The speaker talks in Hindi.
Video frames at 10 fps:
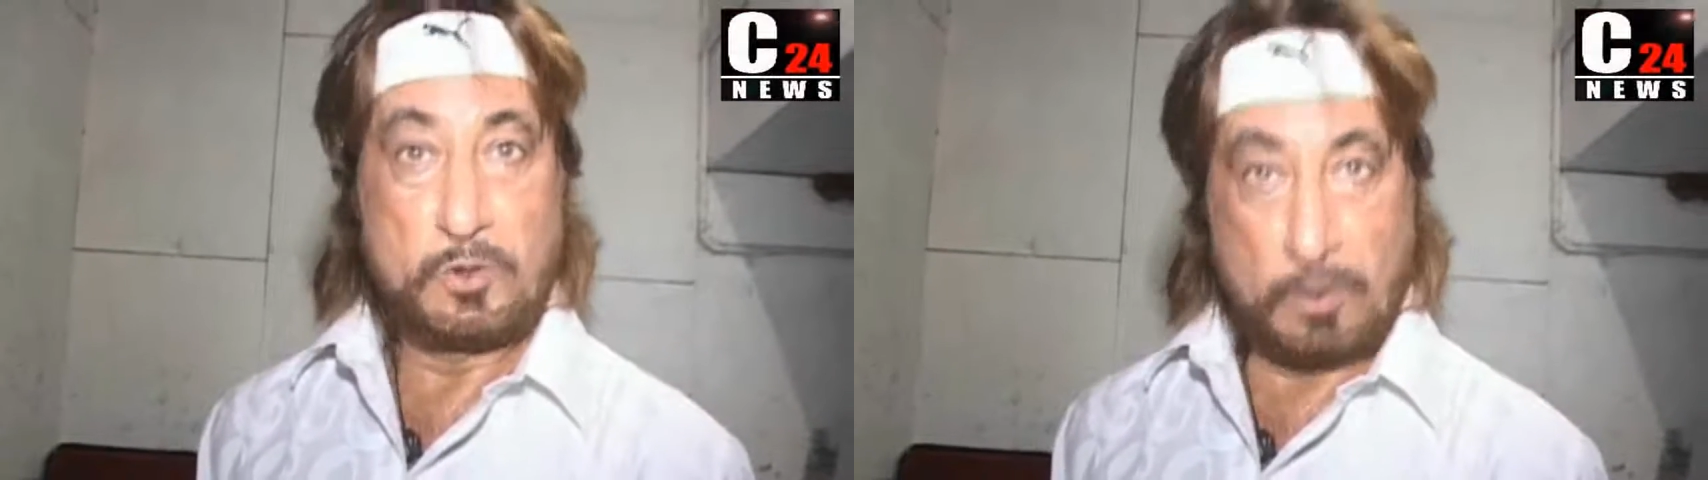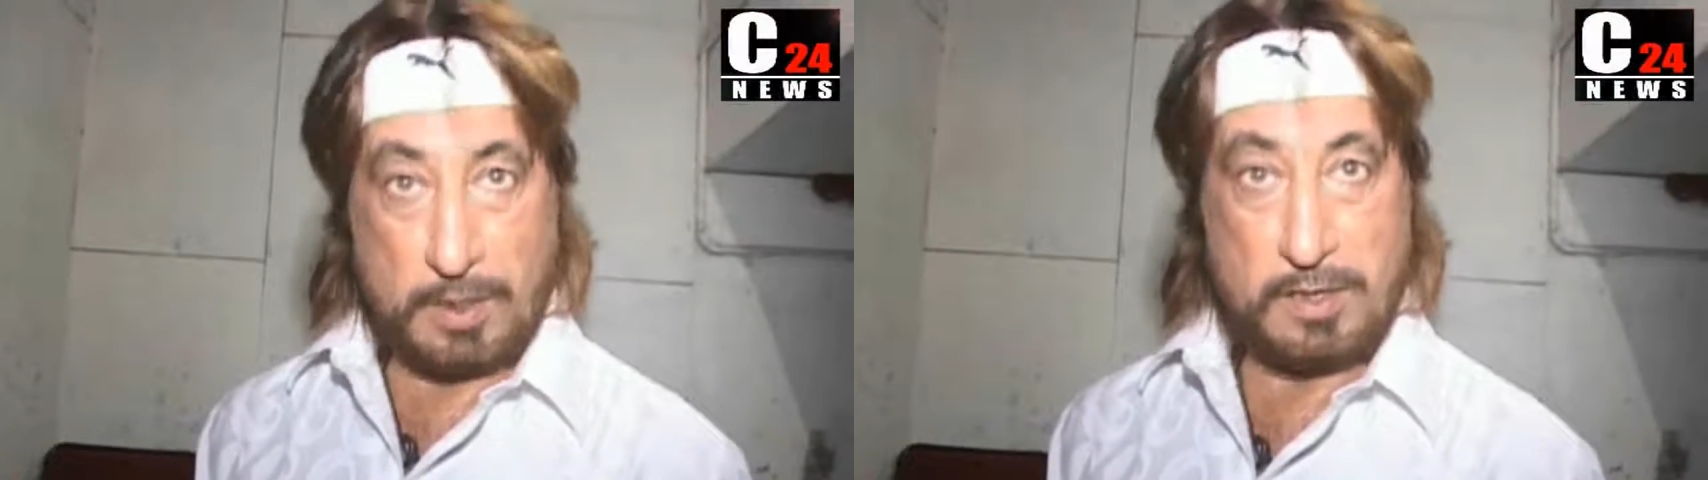
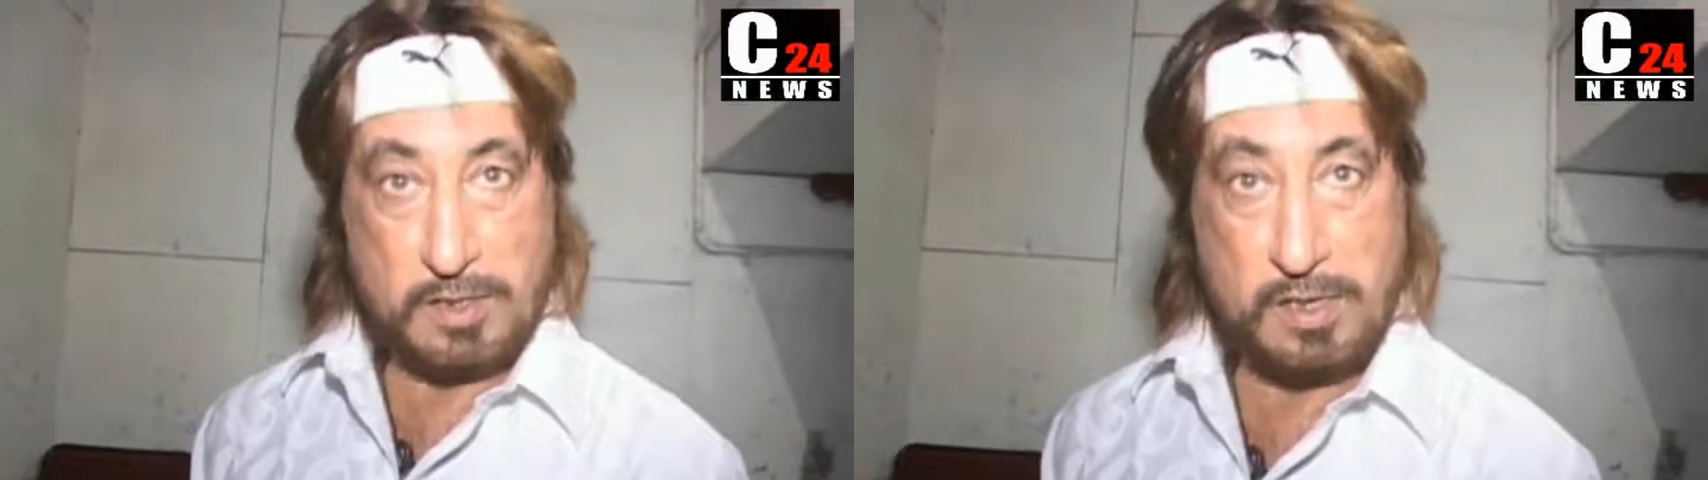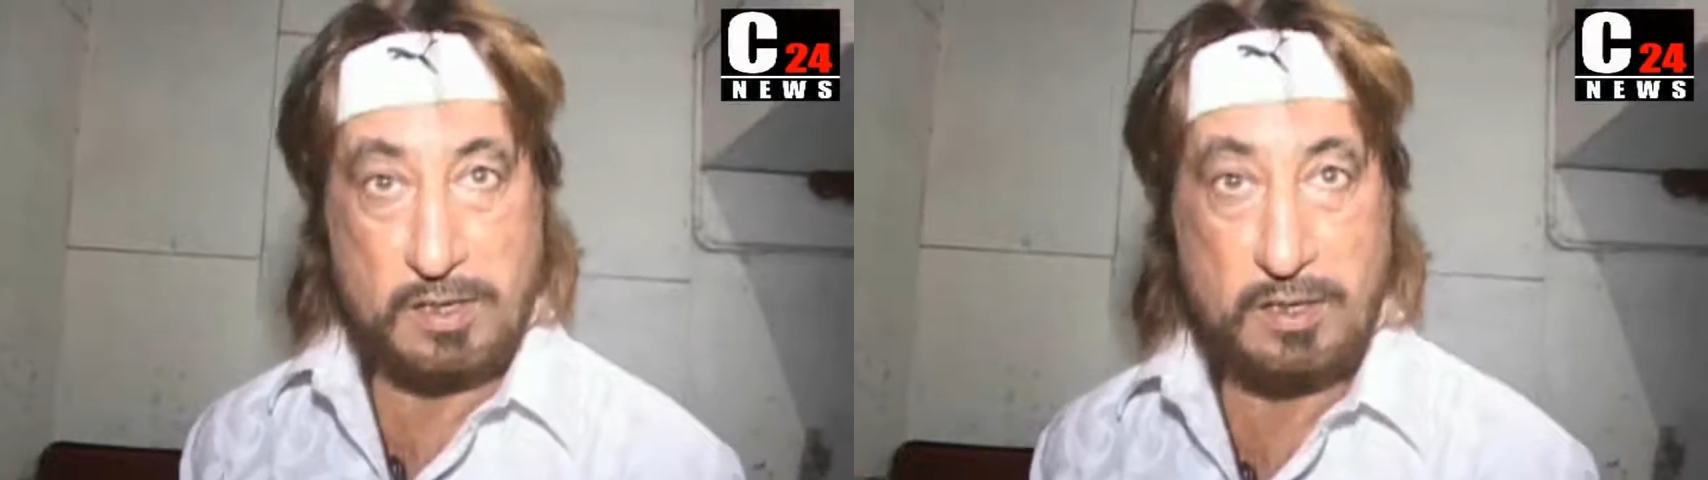जो हमारी
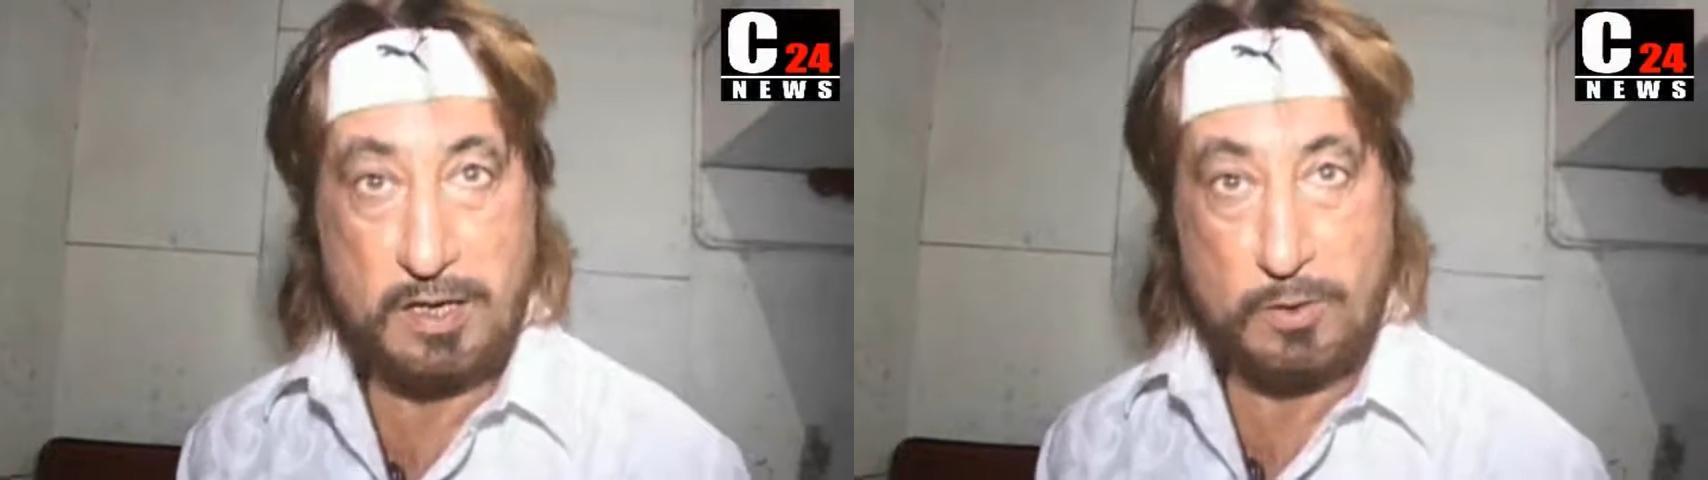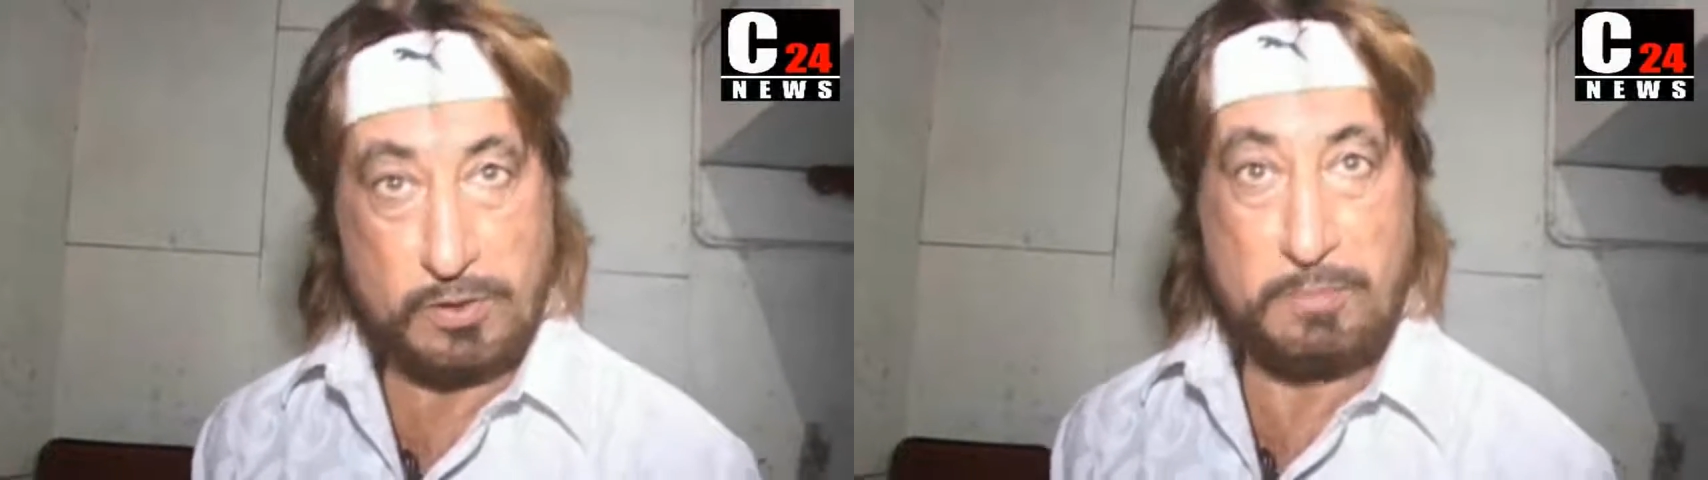असल
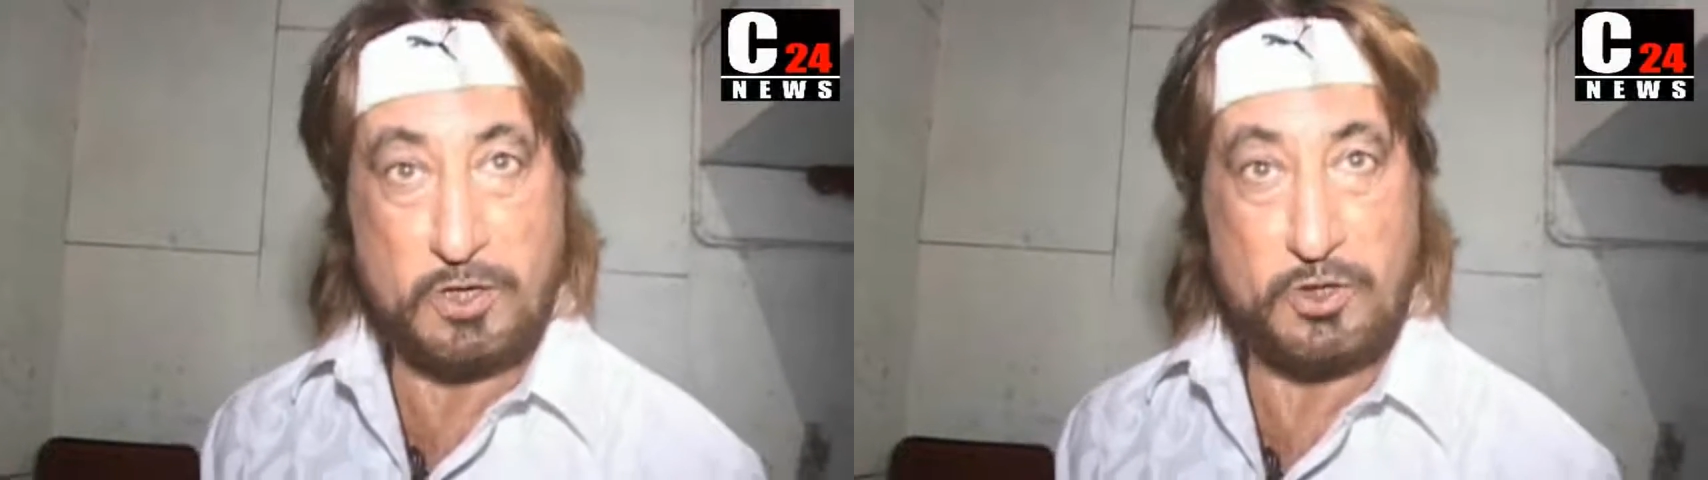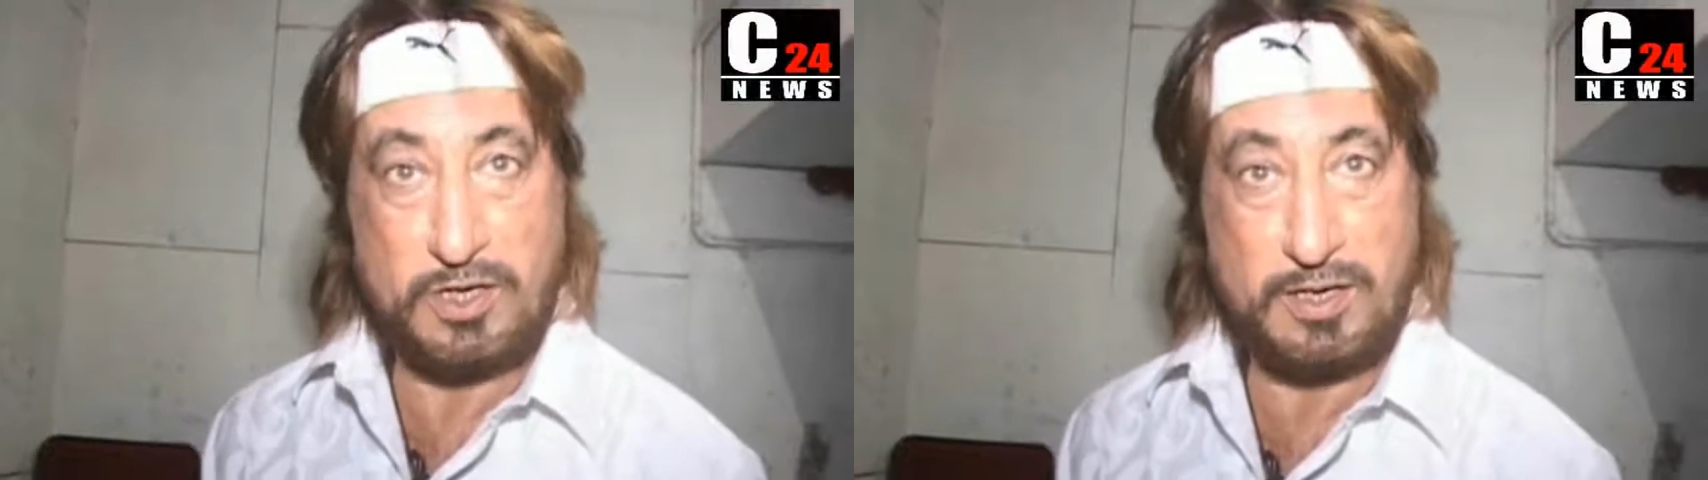ज़िंदगी है उससे भी
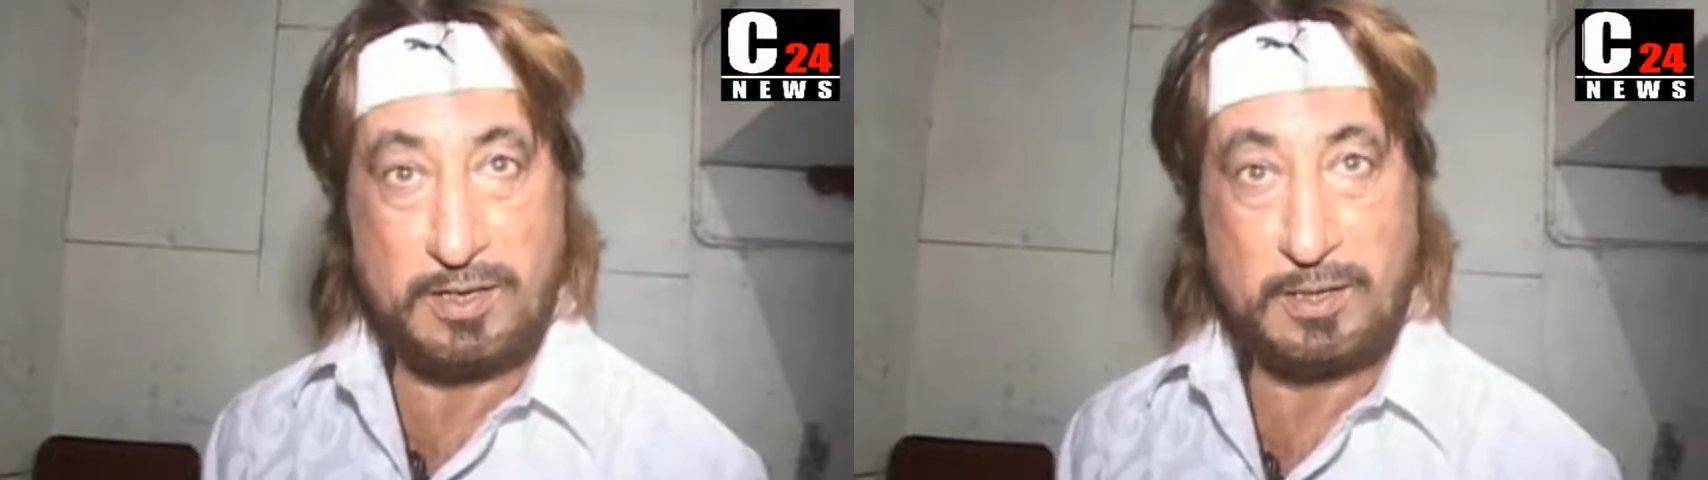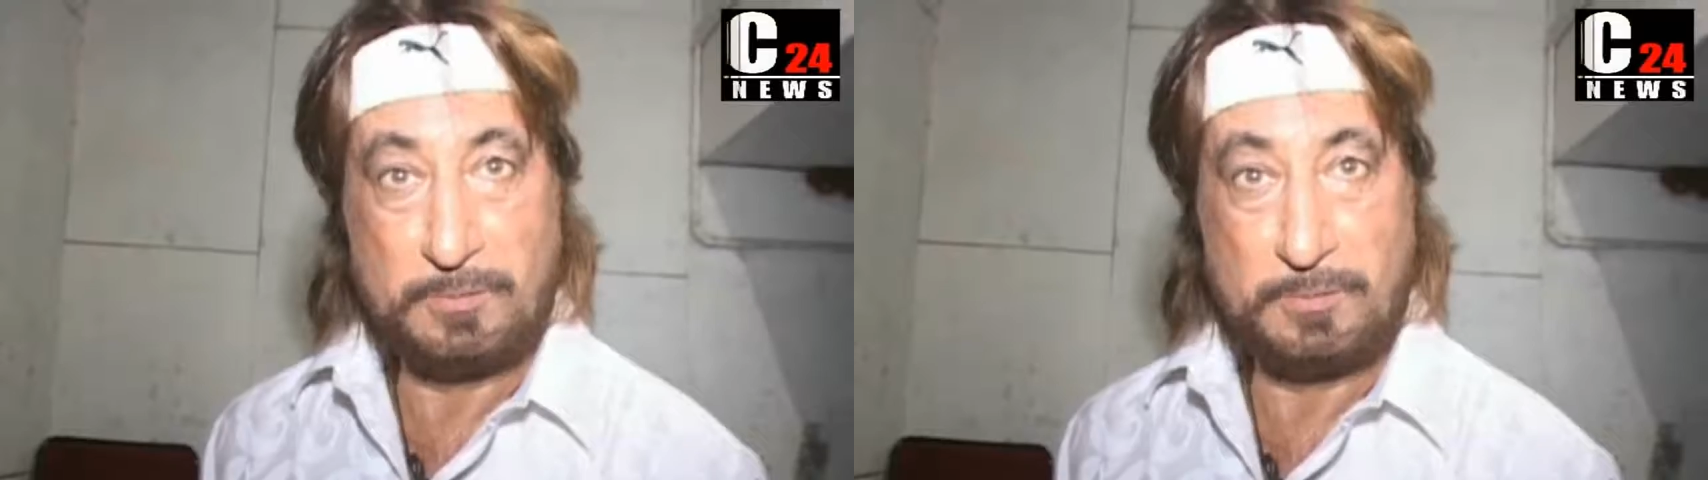अच्छी है